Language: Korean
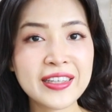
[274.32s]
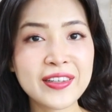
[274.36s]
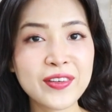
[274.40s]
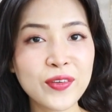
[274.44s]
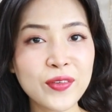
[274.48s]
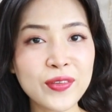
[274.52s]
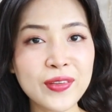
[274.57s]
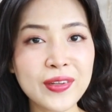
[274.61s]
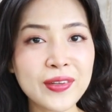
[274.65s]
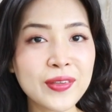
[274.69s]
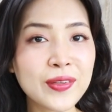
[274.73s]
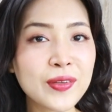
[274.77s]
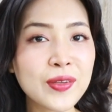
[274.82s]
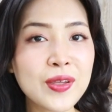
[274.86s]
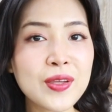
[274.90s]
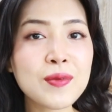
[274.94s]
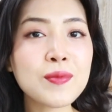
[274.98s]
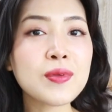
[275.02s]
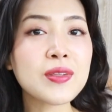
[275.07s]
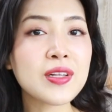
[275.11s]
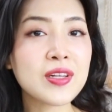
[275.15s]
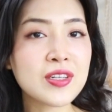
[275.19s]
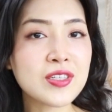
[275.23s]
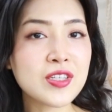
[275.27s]
그런 딱
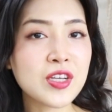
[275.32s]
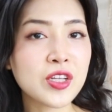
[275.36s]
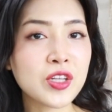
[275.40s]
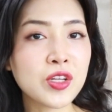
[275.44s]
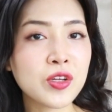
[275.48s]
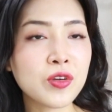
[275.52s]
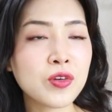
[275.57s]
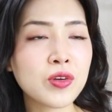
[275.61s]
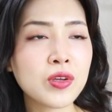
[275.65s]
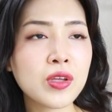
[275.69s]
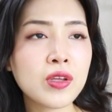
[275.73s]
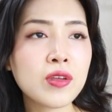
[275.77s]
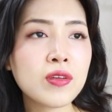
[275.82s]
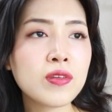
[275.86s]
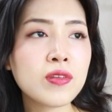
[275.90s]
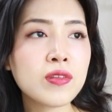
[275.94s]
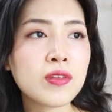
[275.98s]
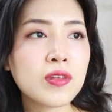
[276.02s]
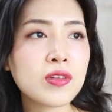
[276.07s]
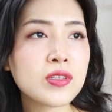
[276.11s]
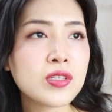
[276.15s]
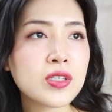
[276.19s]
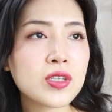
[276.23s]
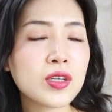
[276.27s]
느낌이 들잖아요.
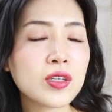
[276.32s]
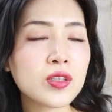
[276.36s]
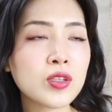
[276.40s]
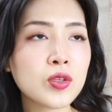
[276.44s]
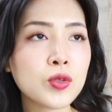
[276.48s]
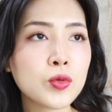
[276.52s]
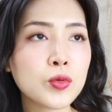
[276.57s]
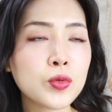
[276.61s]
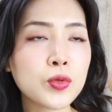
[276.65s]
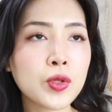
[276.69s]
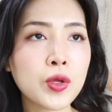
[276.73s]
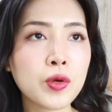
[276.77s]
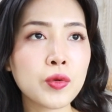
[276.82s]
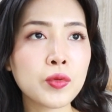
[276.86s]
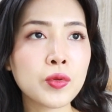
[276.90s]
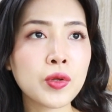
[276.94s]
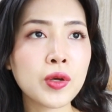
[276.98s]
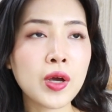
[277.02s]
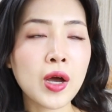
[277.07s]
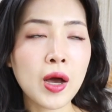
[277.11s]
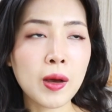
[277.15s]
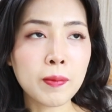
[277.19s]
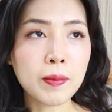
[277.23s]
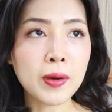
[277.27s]
기은슬 씨가 들고
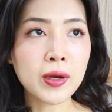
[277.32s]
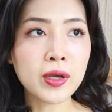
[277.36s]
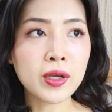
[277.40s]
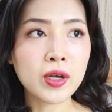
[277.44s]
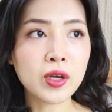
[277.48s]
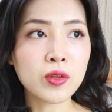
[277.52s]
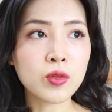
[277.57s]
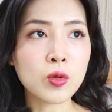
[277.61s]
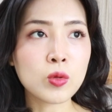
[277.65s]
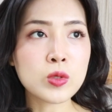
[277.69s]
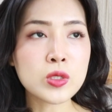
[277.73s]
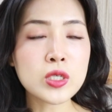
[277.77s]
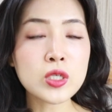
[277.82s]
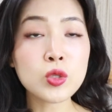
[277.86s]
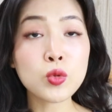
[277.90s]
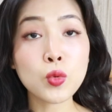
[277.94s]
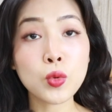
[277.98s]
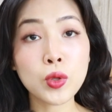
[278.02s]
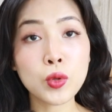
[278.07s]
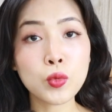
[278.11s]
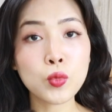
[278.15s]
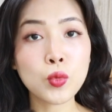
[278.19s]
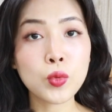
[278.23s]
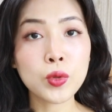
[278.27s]
나오는 가방이라든지
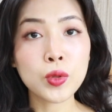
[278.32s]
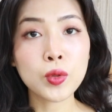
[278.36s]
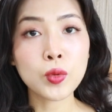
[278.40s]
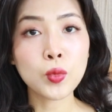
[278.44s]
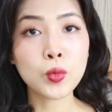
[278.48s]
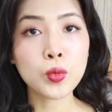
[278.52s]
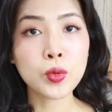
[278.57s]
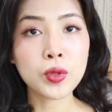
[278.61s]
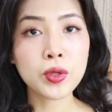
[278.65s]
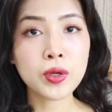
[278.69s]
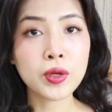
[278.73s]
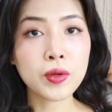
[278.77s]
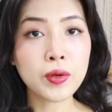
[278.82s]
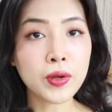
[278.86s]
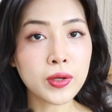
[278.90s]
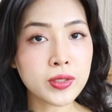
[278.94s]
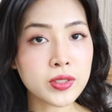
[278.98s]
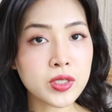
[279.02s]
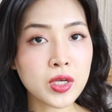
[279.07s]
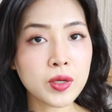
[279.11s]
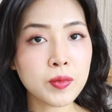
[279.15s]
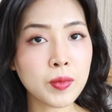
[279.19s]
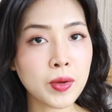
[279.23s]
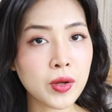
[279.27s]
또 입고 있는 옷들이
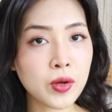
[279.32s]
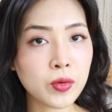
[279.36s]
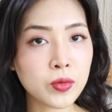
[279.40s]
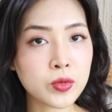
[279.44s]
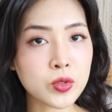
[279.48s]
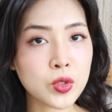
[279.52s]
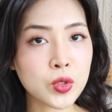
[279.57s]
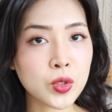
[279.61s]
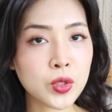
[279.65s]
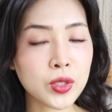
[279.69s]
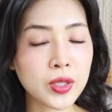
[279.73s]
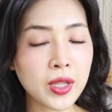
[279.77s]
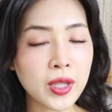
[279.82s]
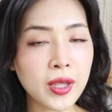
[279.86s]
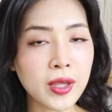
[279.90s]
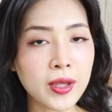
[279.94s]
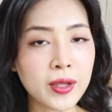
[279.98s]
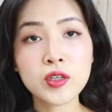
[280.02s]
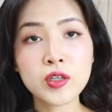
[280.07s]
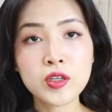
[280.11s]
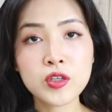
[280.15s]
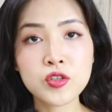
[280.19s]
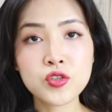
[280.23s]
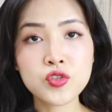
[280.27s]
굉장히
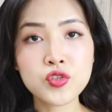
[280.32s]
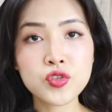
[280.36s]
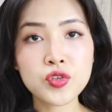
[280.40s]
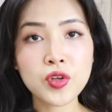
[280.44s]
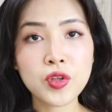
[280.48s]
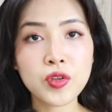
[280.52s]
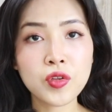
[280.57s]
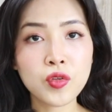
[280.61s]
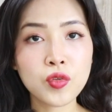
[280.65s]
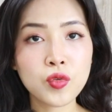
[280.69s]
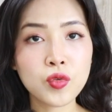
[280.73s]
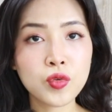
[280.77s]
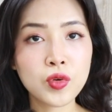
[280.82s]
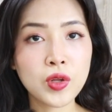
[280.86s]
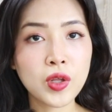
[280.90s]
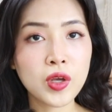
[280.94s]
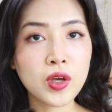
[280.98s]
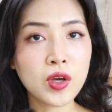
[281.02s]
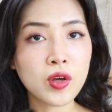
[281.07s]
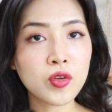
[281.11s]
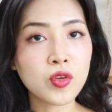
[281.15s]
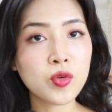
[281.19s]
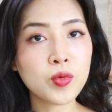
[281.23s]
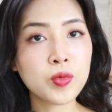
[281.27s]
매력적인데 그중에서도
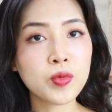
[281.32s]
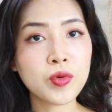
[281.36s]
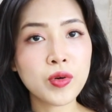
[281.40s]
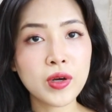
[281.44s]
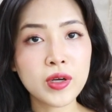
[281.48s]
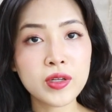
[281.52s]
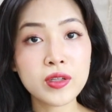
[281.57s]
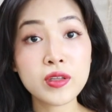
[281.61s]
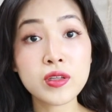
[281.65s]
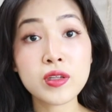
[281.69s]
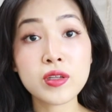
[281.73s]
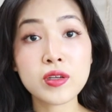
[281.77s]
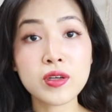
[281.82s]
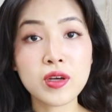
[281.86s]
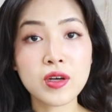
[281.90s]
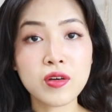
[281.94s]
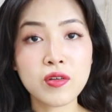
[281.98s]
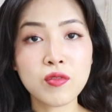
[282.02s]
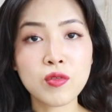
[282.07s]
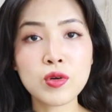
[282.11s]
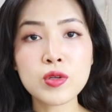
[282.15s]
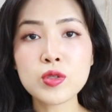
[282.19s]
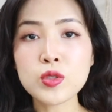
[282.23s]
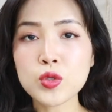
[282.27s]
리카 큐브
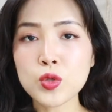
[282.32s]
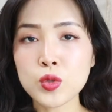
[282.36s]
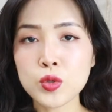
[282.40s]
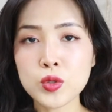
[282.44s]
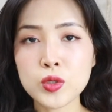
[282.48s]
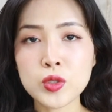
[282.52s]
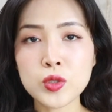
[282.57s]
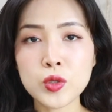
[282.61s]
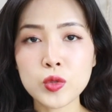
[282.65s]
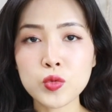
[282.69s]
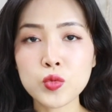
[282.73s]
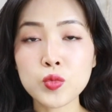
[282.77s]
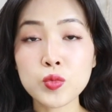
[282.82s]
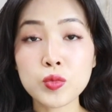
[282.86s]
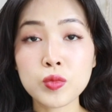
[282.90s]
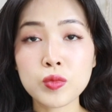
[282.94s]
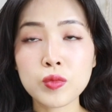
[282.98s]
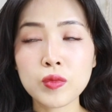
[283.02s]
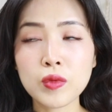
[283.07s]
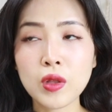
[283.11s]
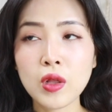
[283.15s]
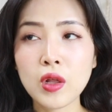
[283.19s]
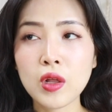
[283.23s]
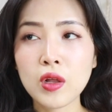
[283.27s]
화이트가 완전 진짜
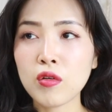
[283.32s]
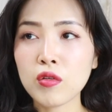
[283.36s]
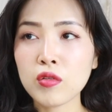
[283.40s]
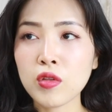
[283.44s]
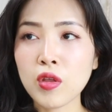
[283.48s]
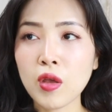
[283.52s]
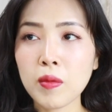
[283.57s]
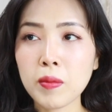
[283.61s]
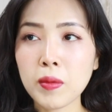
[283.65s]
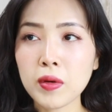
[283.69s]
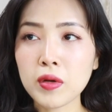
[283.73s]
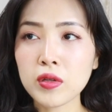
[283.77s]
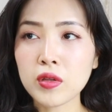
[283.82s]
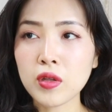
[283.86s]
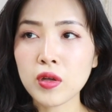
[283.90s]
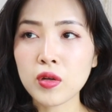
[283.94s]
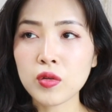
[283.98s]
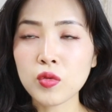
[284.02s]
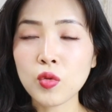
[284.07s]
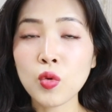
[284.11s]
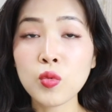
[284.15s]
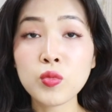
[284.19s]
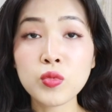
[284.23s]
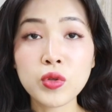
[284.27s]
좀
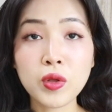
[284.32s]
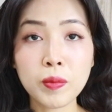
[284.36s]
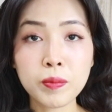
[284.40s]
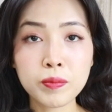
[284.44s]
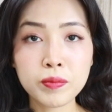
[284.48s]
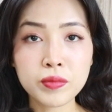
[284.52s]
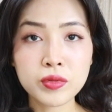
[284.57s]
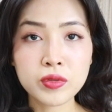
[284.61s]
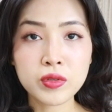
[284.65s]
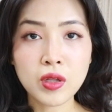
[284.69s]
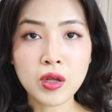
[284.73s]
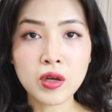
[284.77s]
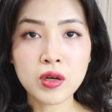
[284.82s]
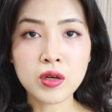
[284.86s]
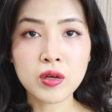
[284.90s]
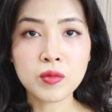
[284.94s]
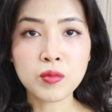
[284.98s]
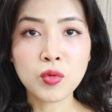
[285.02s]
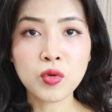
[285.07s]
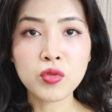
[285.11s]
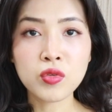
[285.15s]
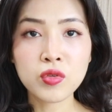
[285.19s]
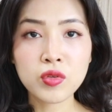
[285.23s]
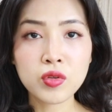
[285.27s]
대박이다, 너무
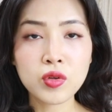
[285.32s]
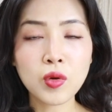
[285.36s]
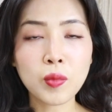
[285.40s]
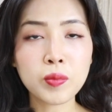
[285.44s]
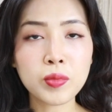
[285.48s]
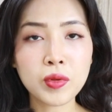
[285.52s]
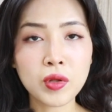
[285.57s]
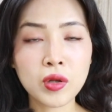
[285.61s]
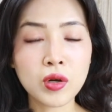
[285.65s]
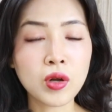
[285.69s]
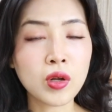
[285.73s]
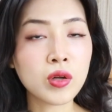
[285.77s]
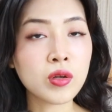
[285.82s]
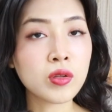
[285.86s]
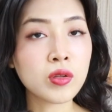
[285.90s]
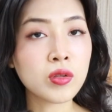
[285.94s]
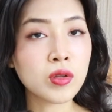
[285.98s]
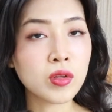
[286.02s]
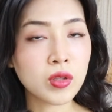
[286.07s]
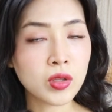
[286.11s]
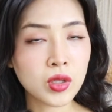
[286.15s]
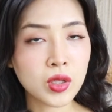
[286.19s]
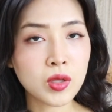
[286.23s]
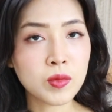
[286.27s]
예쁘다, 멋스럽다라는
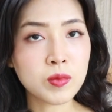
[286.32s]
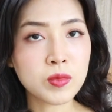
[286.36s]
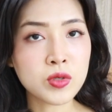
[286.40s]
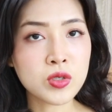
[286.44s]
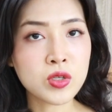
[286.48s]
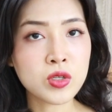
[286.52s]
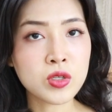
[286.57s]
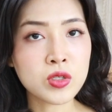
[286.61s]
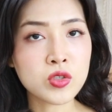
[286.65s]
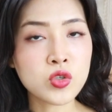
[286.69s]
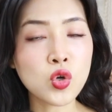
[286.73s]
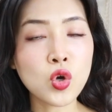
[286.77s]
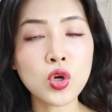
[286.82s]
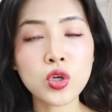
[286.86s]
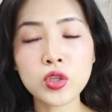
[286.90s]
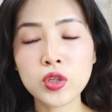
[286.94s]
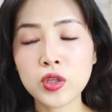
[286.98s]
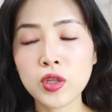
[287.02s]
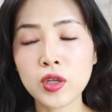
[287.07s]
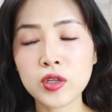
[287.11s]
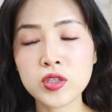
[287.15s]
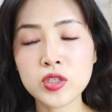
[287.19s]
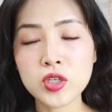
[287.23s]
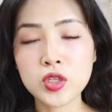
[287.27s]
느낌을
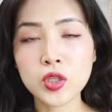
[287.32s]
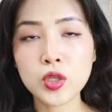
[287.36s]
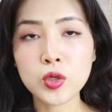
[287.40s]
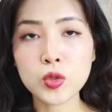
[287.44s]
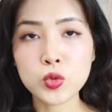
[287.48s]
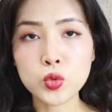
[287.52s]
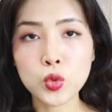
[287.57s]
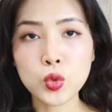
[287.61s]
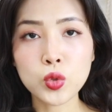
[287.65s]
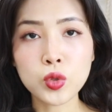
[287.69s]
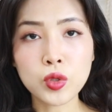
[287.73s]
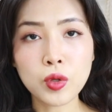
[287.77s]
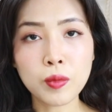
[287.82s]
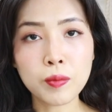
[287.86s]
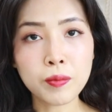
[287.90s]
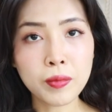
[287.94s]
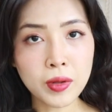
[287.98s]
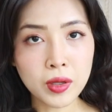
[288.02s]
저한테 제대로 줬던